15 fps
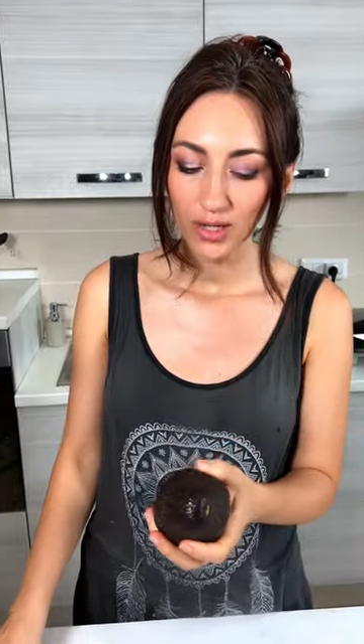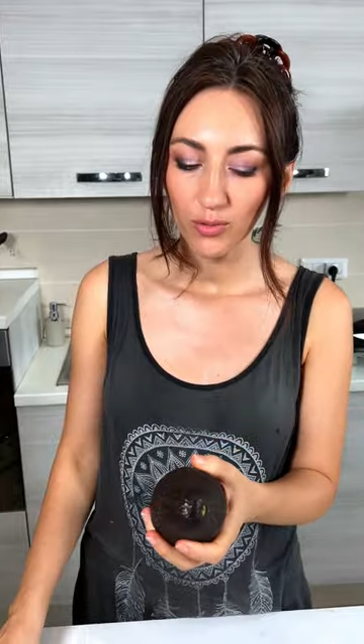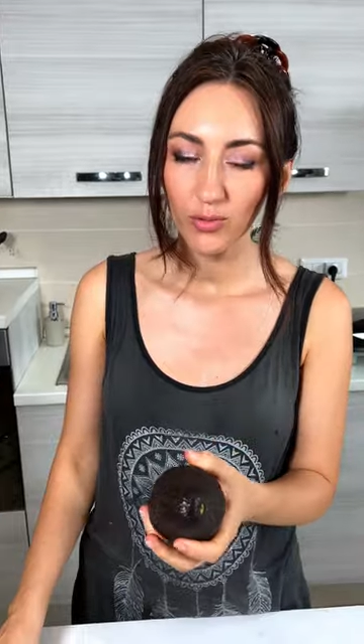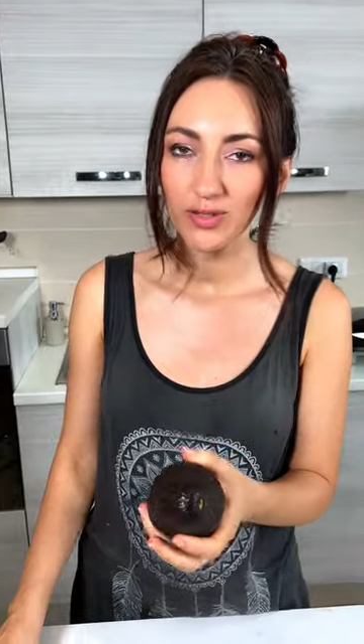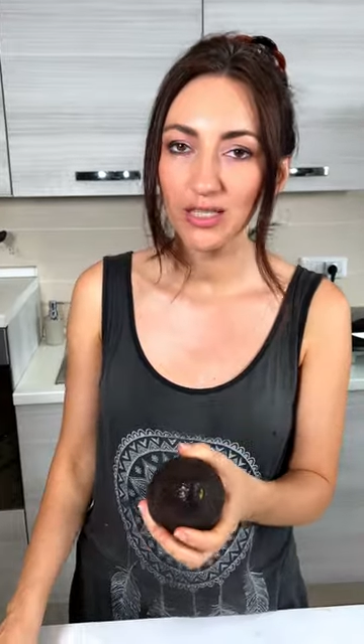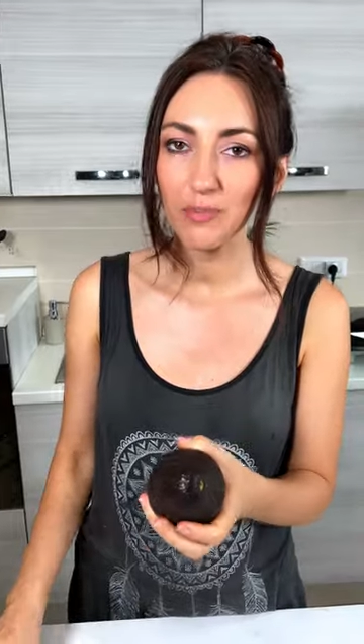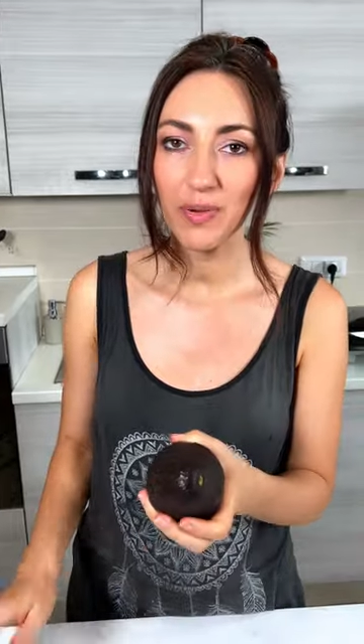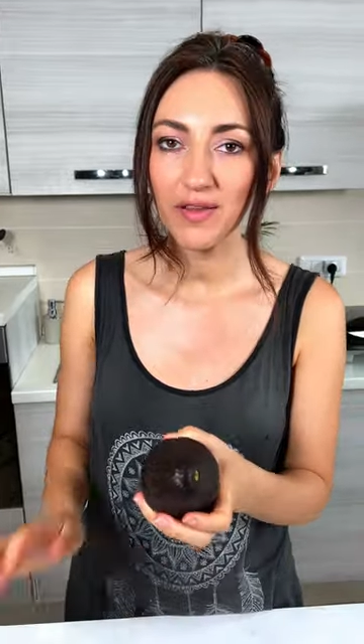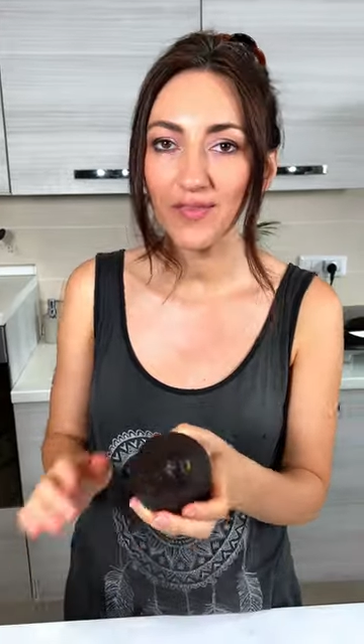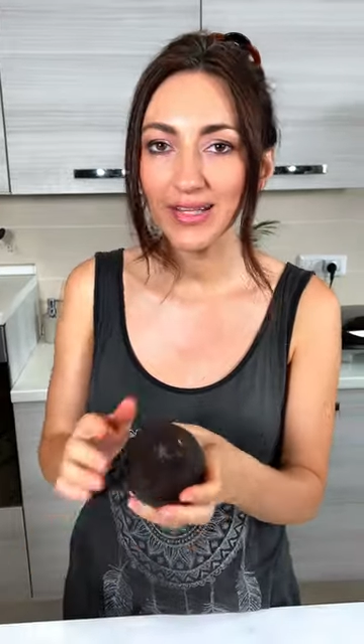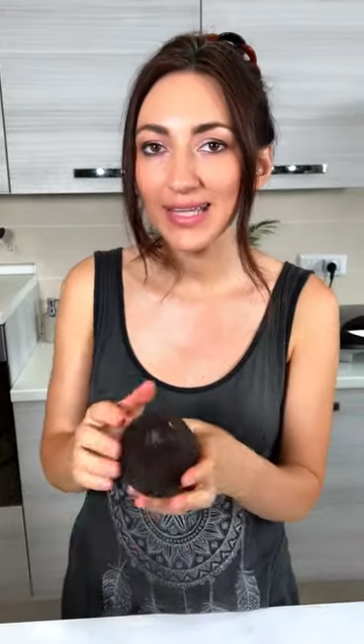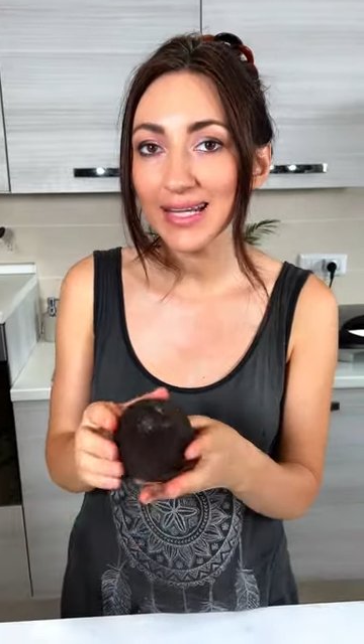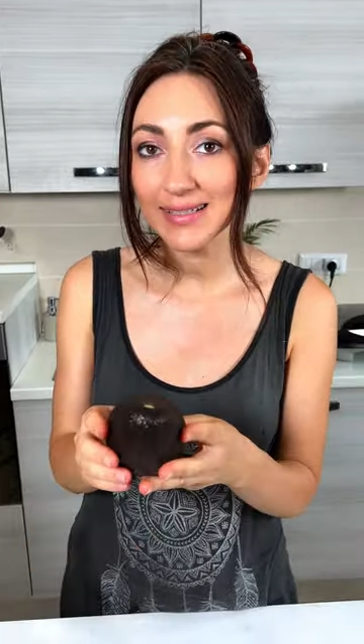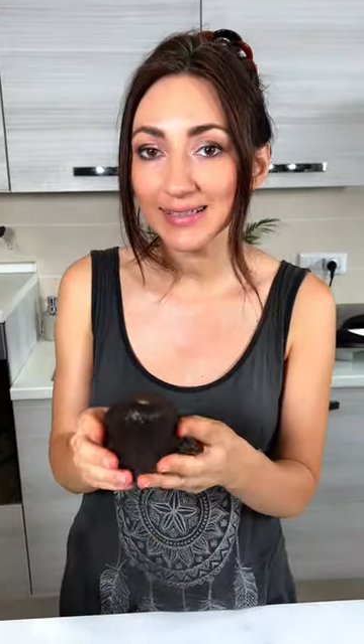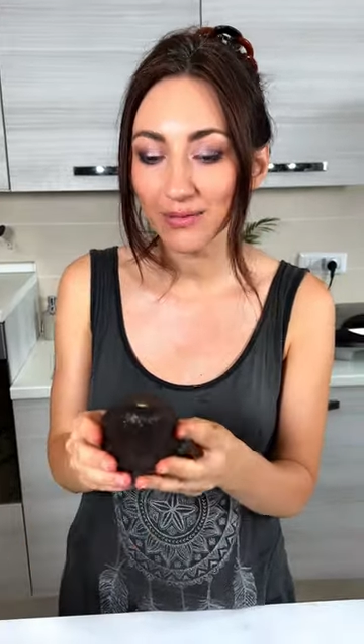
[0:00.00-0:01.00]
quindi per
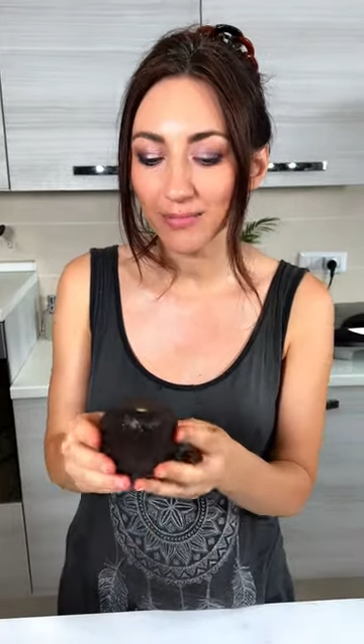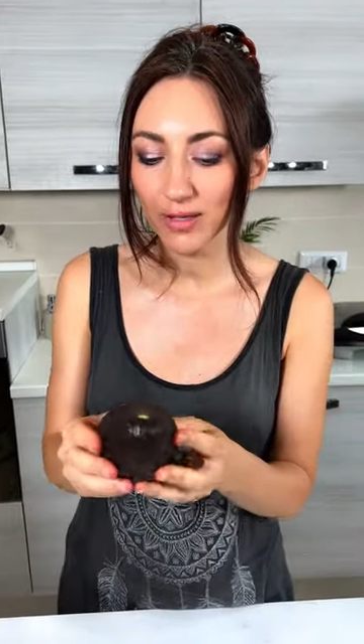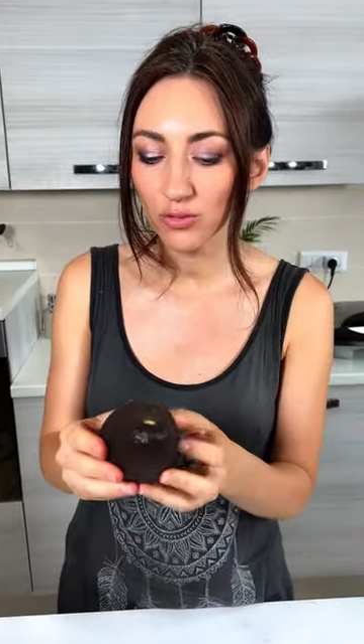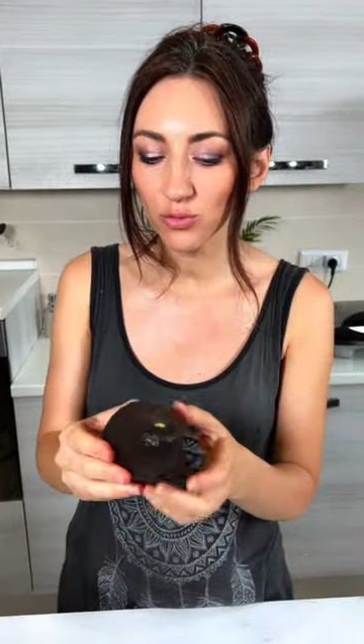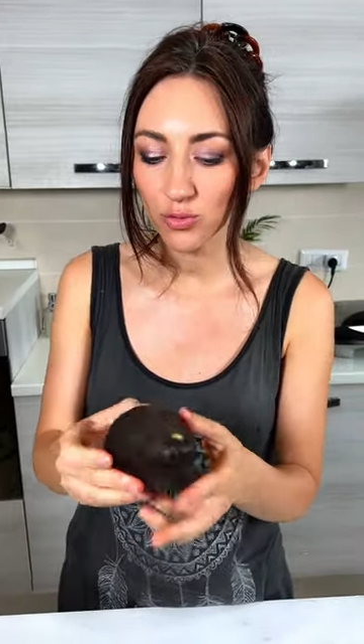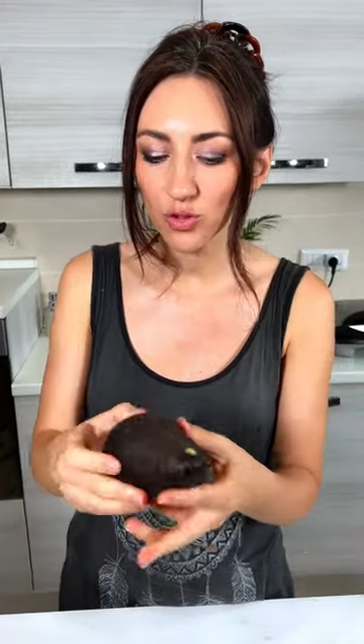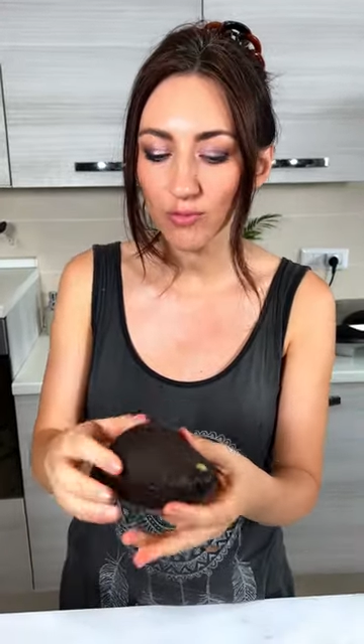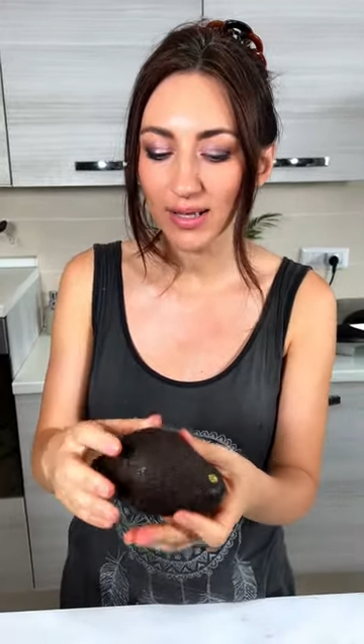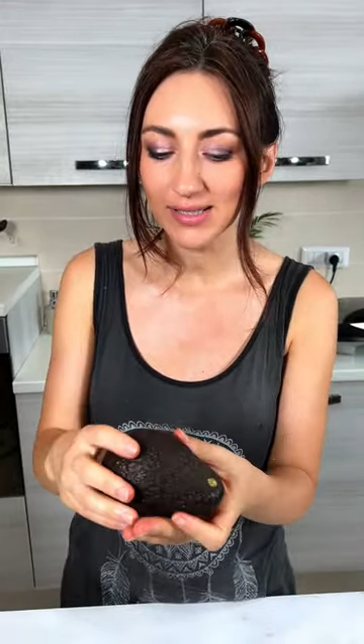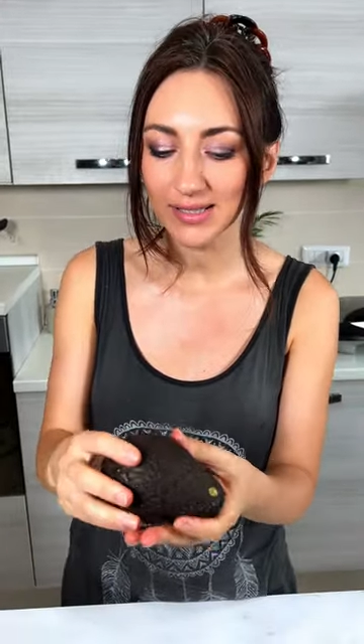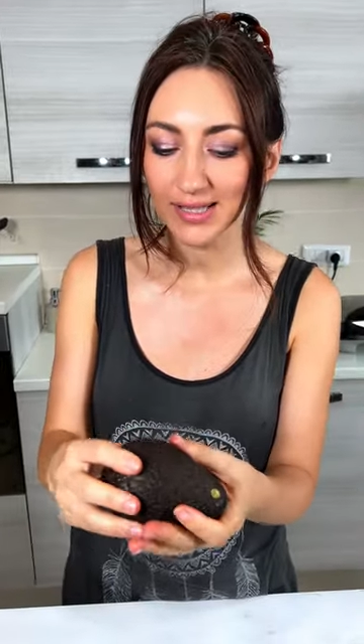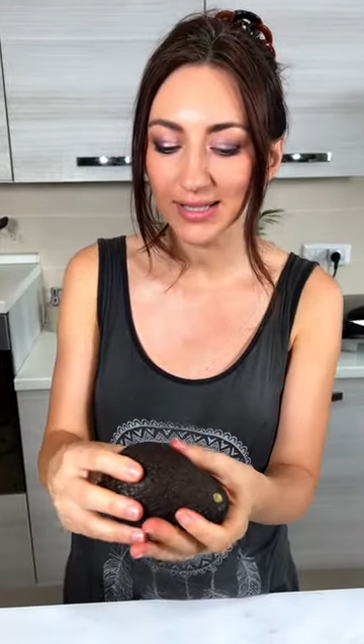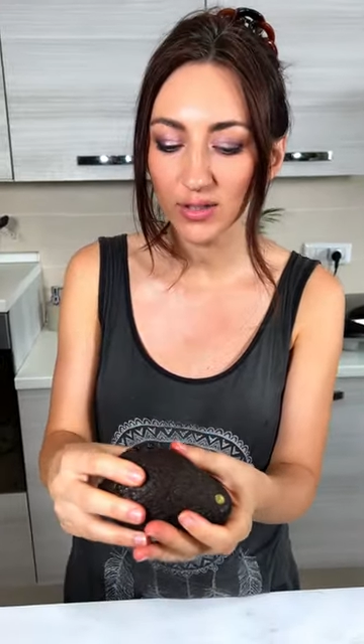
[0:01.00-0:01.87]
vedere se è maturo basta